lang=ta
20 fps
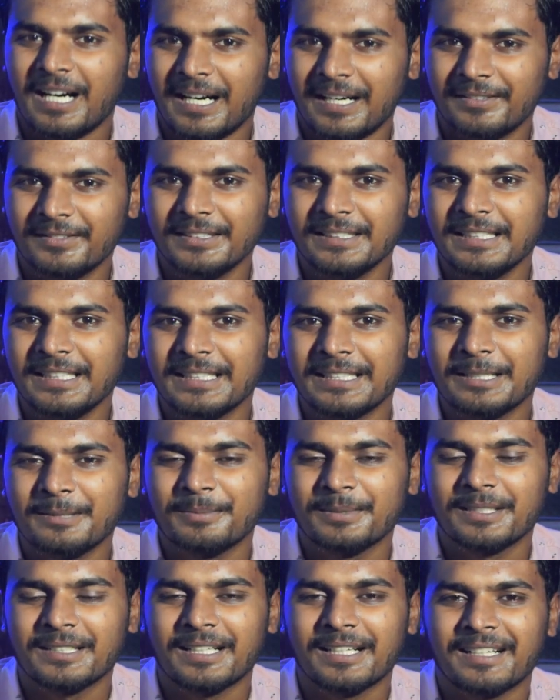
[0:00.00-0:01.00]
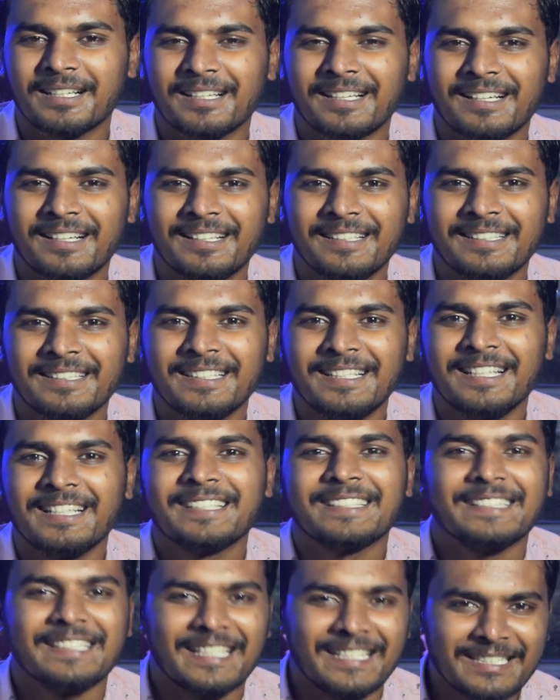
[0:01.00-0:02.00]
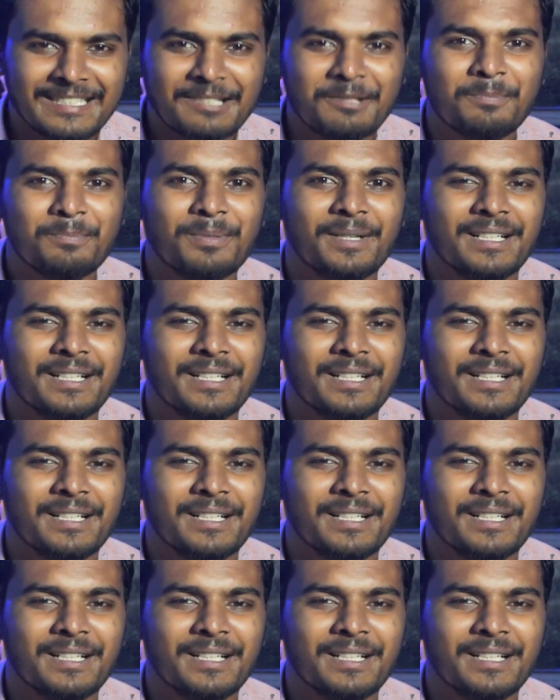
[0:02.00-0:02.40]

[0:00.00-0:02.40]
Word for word: அவங்க என்ன பண்ணுறாங்கன்னா என்ன